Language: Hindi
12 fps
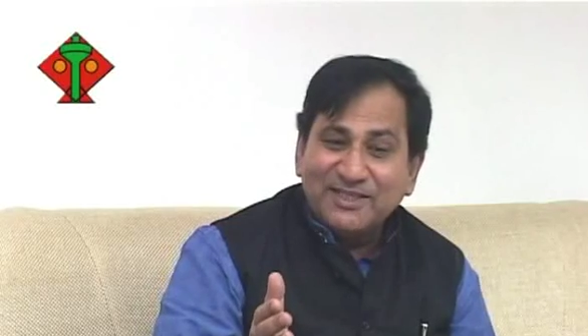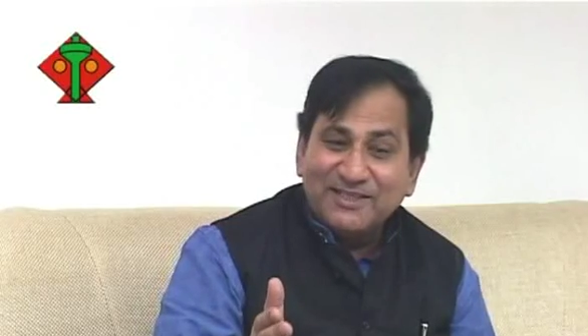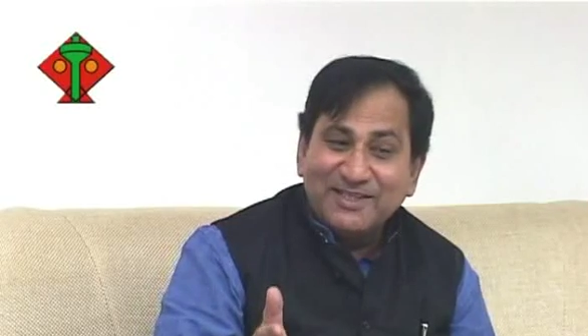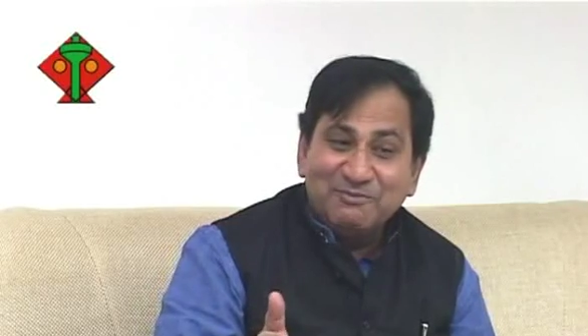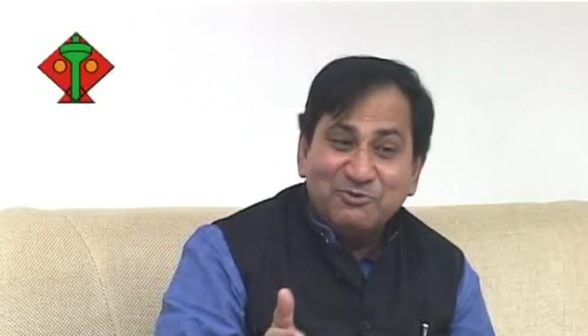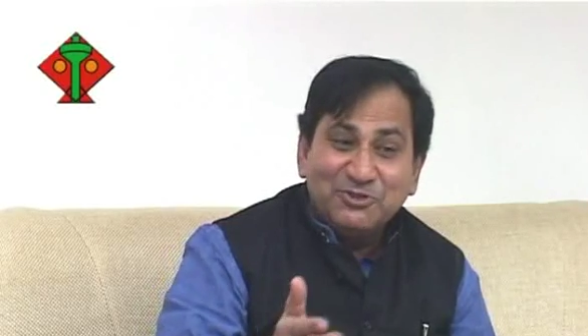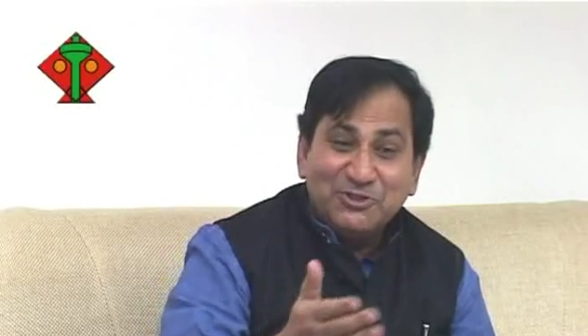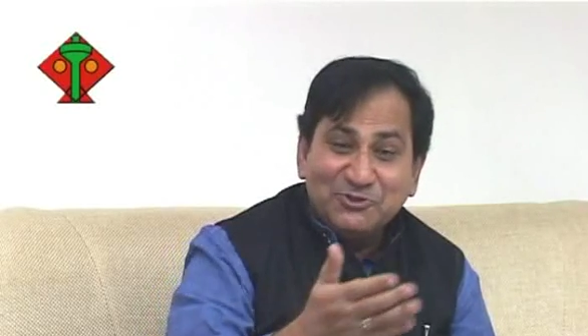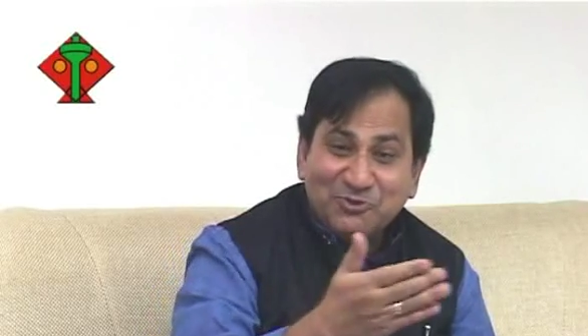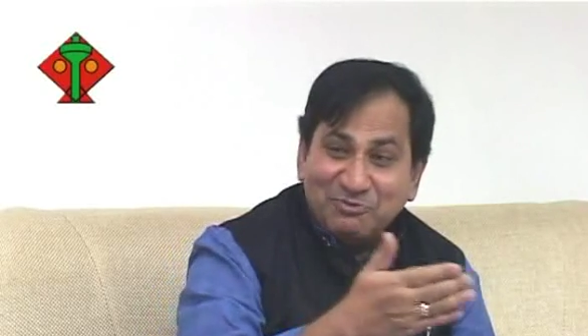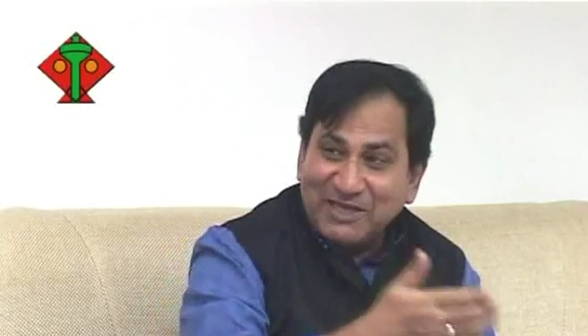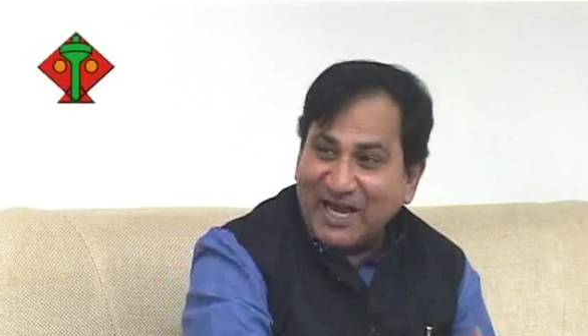नरेंद्र मोदी जी
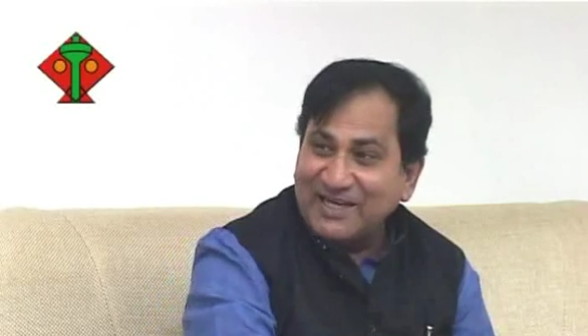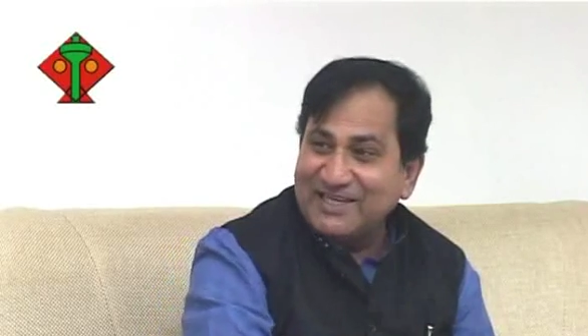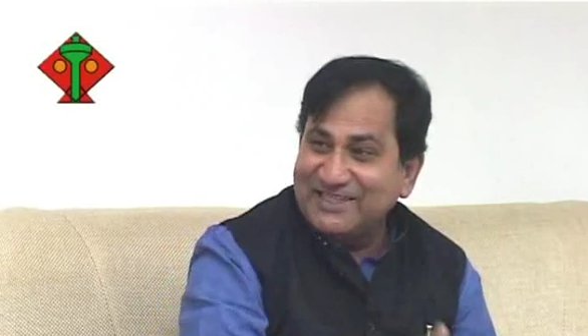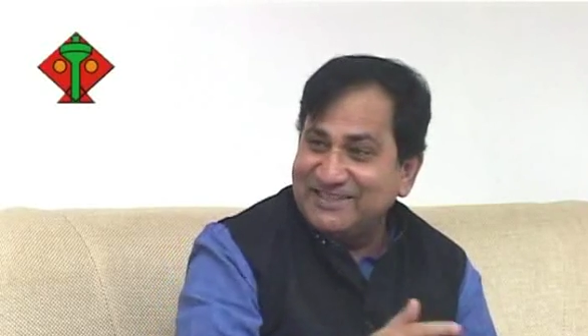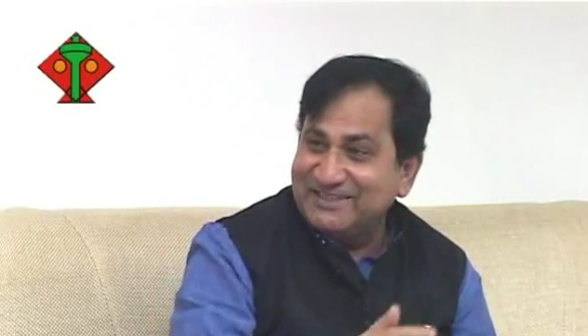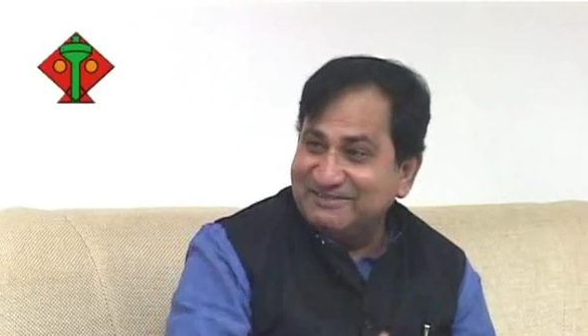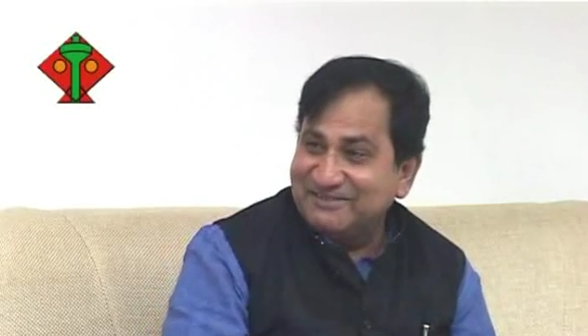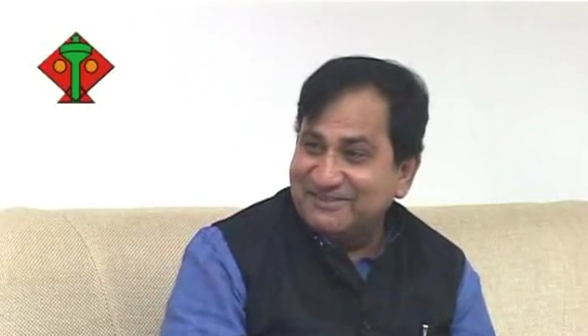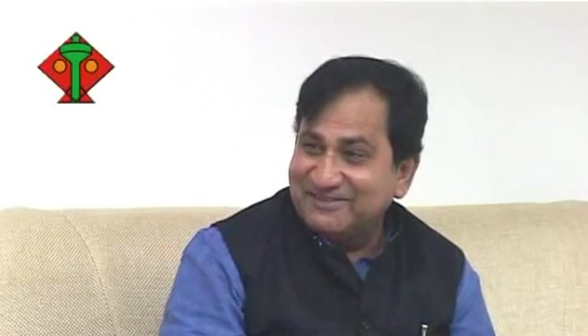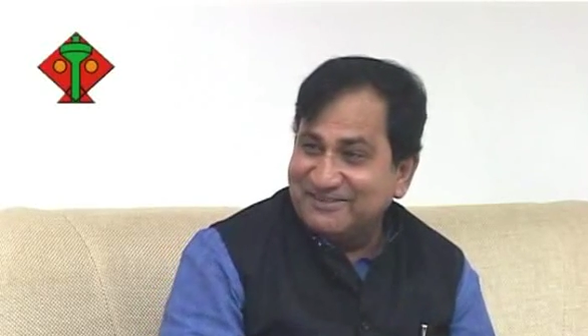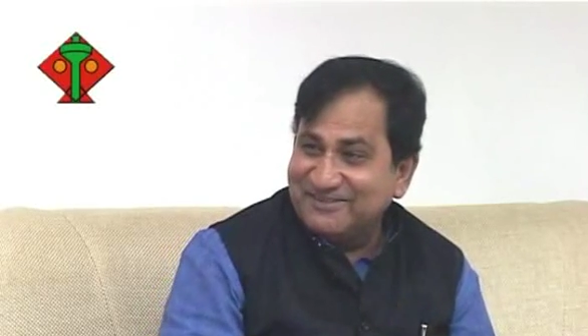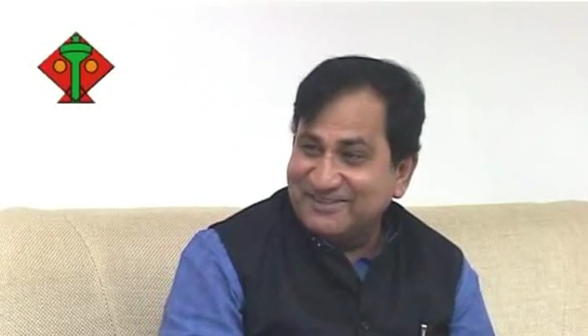को बिहार नहीं
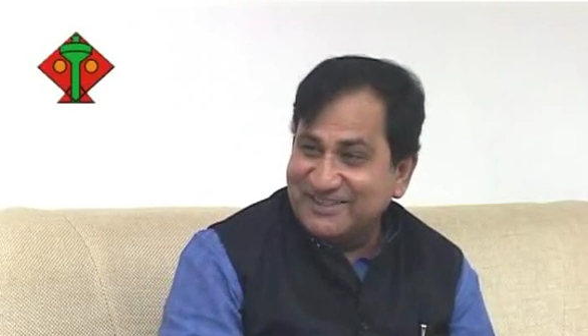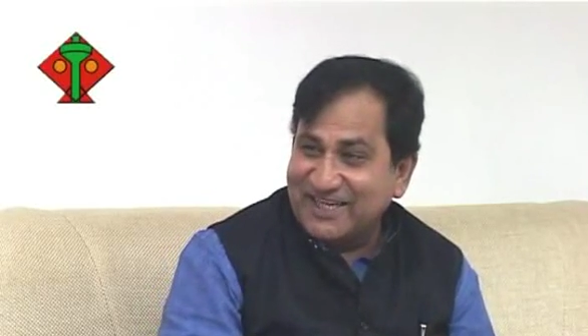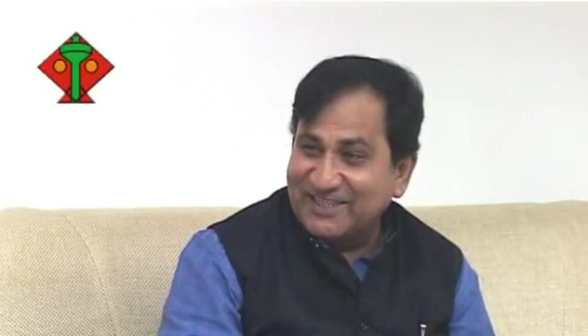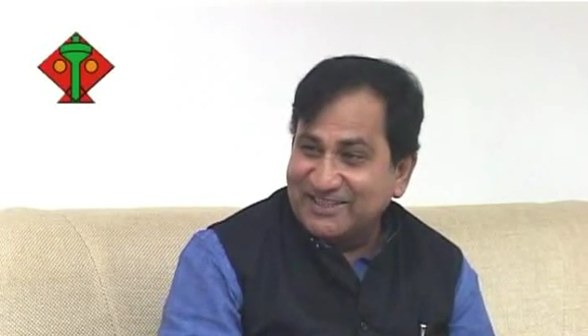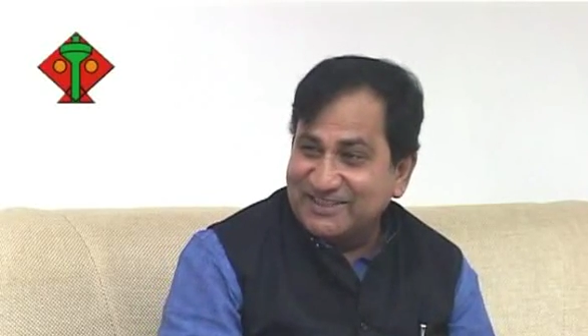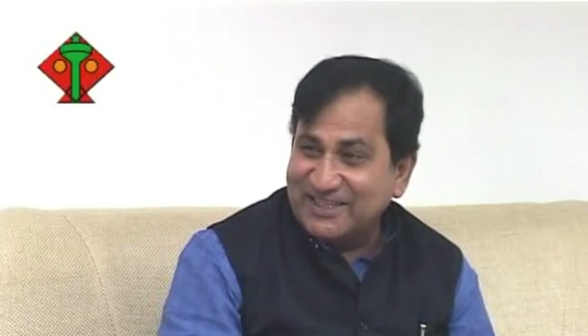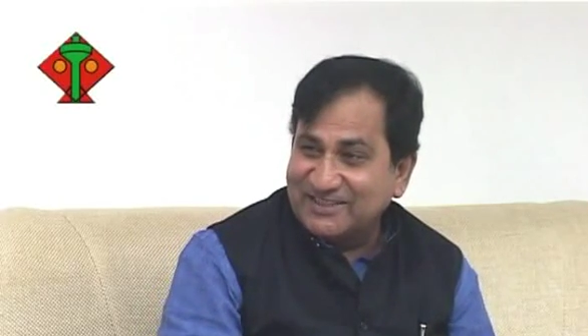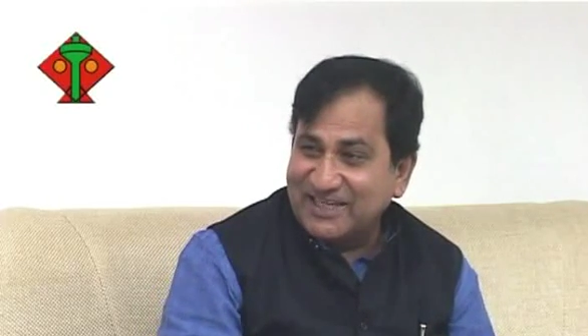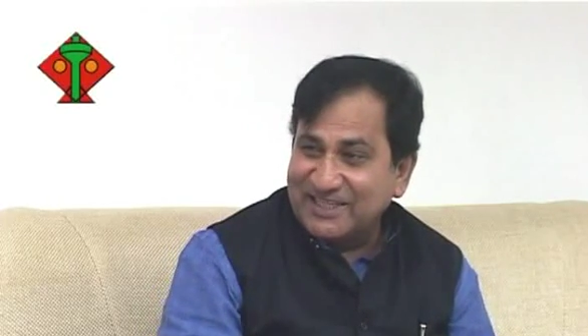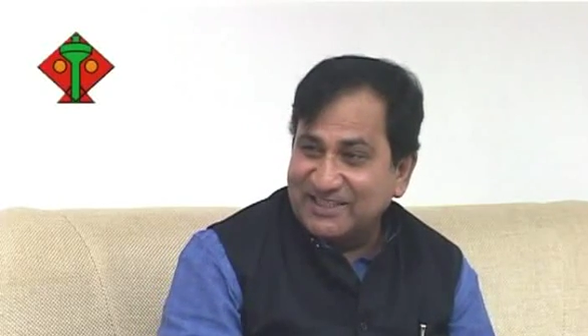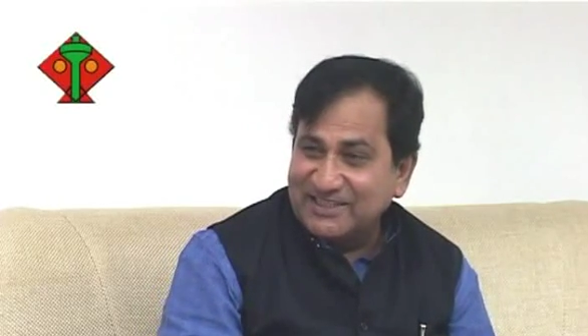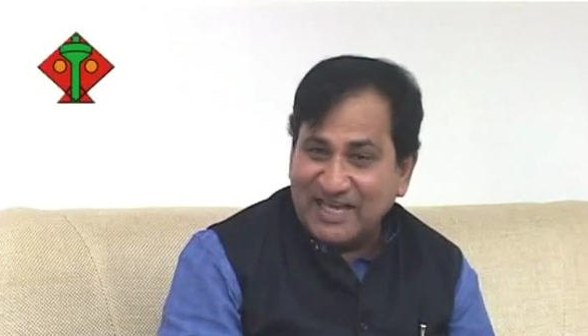जाने जा,
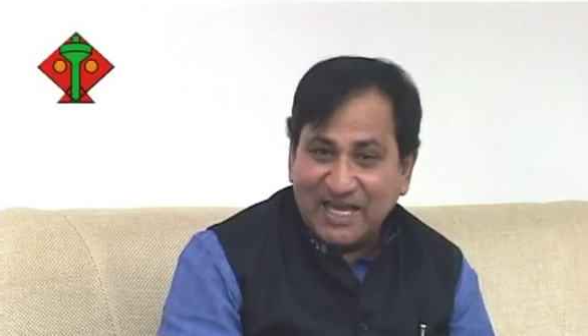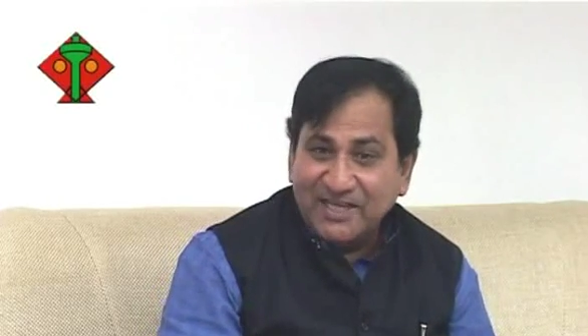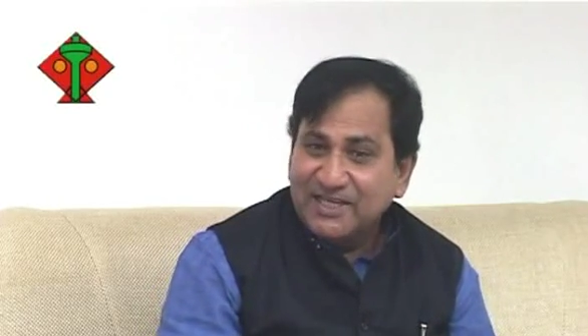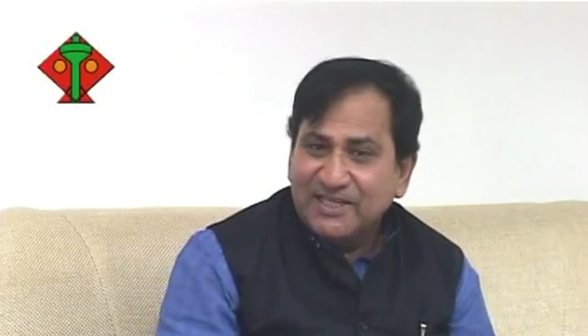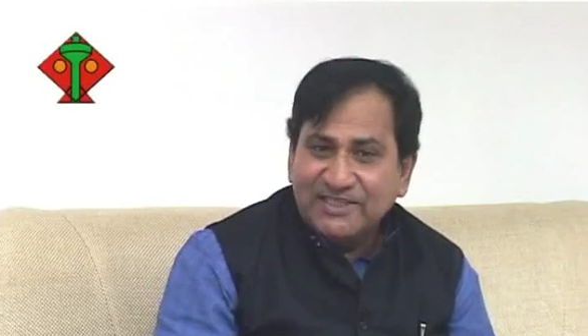जाने दिया